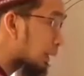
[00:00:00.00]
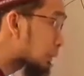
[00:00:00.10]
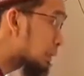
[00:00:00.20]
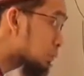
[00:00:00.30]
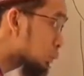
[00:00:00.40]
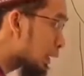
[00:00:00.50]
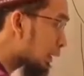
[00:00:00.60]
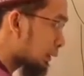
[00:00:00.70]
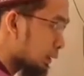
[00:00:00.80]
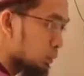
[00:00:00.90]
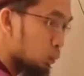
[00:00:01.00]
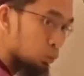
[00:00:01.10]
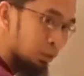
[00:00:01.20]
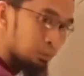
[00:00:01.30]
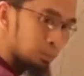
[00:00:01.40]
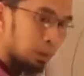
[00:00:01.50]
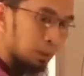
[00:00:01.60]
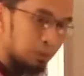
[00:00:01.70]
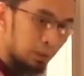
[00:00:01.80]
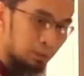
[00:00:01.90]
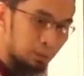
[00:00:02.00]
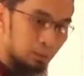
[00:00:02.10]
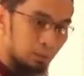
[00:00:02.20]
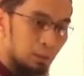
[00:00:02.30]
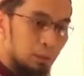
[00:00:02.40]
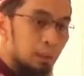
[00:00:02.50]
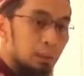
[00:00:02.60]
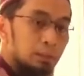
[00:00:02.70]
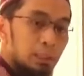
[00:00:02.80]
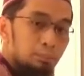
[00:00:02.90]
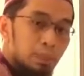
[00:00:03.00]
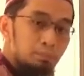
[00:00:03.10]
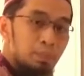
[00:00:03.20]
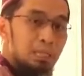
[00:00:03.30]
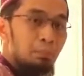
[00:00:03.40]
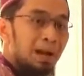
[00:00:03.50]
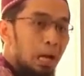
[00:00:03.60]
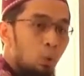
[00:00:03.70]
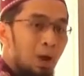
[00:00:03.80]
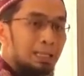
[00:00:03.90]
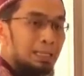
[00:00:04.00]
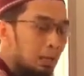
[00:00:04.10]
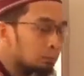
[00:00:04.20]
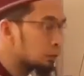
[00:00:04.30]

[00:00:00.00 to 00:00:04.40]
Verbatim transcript: akan dimudahkan urusan pekerjaannya, dibimbing mengawali